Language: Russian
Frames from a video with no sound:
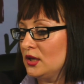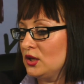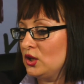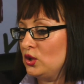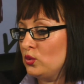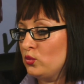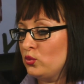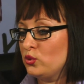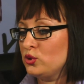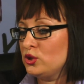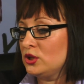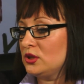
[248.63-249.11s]

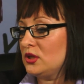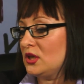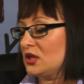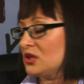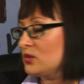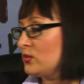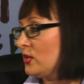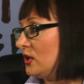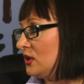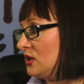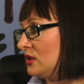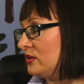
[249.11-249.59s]
не будет
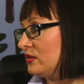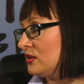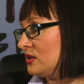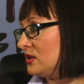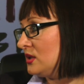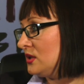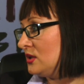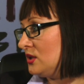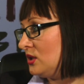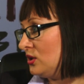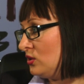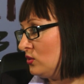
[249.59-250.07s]

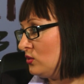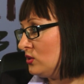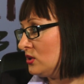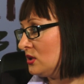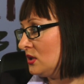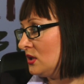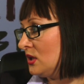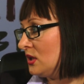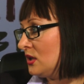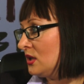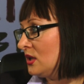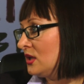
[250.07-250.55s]
рассматриваться
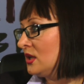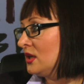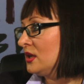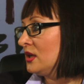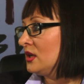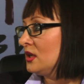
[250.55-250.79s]
серьезно